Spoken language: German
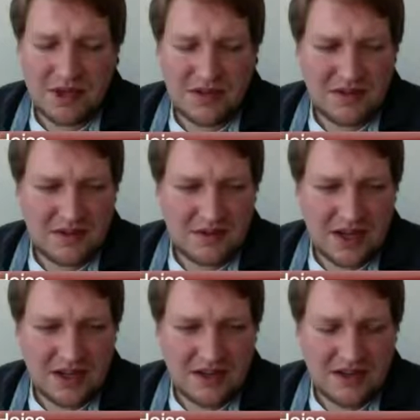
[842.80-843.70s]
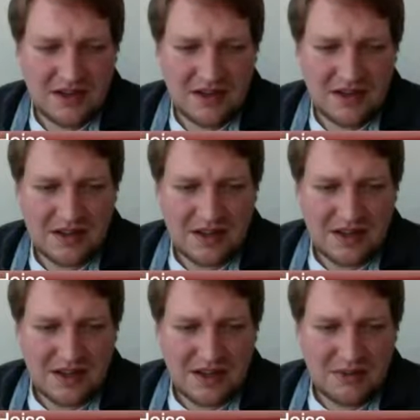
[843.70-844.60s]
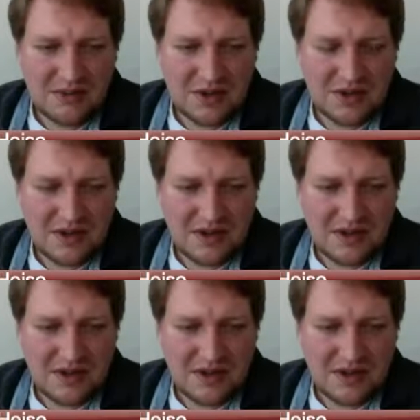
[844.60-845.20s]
bin jetzt nicht zu weit äh, ähm, ins,